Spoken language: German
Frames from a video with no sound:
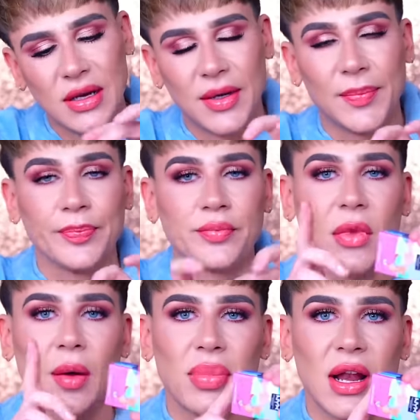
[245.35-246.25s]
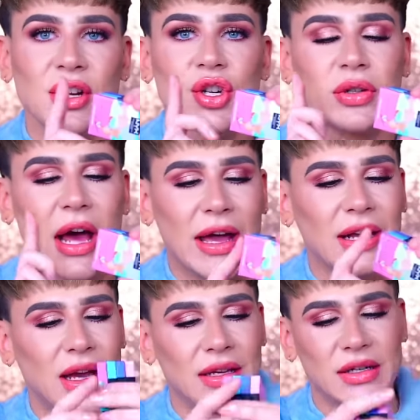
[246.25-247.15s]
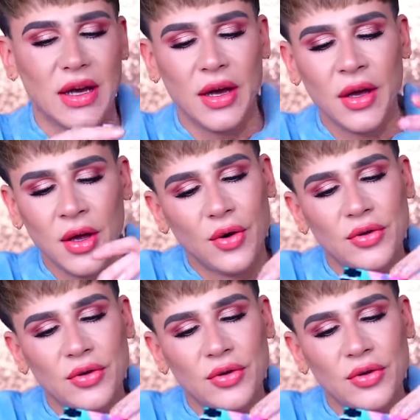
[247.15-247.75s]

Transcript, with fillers: ähm, Blush und Highlighter.